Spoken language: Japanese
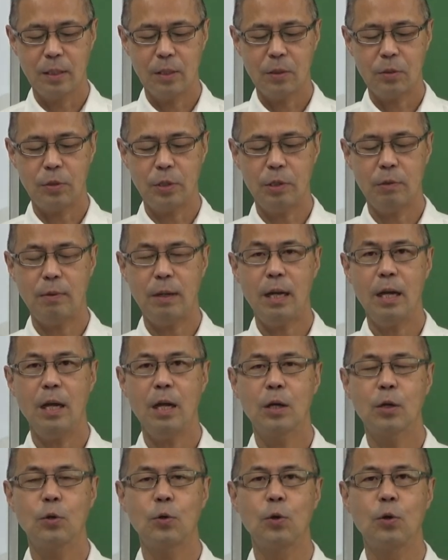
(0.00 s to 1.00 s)
これは
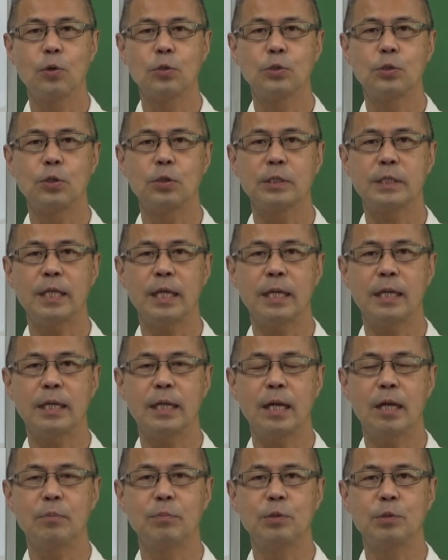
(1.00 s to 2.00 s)
甲状腺
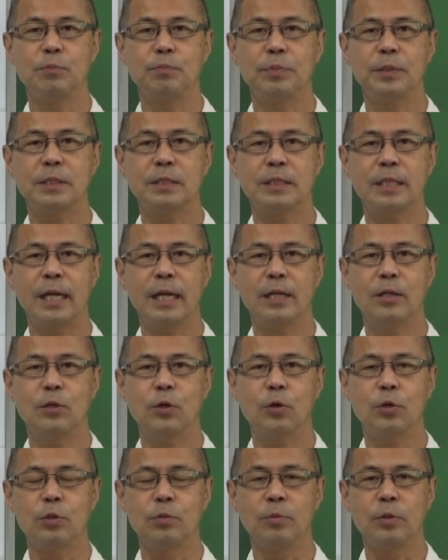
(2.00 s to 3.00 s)
から分泌される
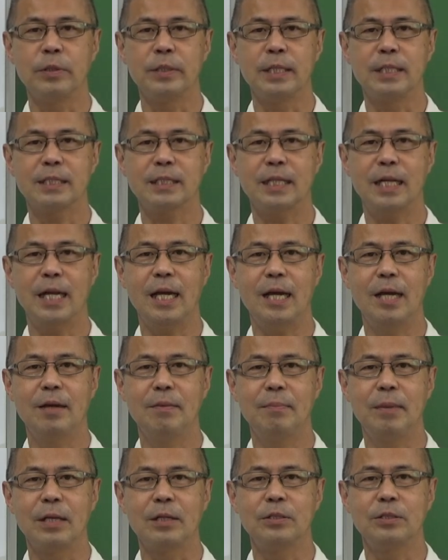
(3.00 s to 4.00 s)
ホルモンですから
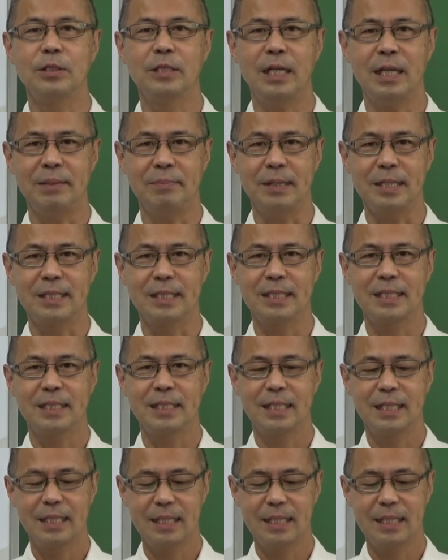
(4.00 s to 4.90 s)
丸になります。